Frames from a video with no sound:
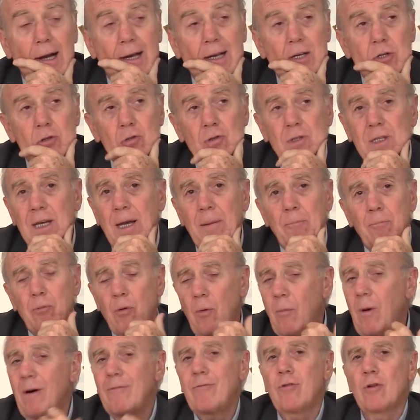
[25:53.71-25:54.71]
à quelque chose qui est
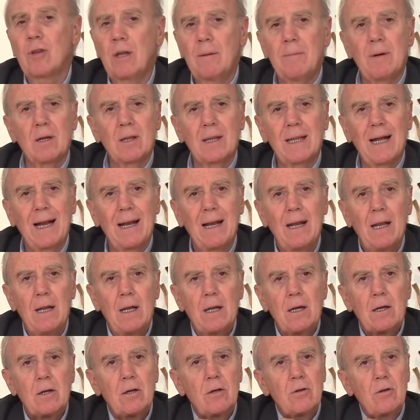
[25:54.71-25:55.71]
pour moi fondamental
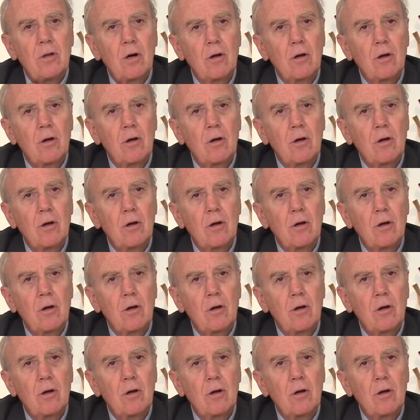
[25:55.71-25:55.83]
euh,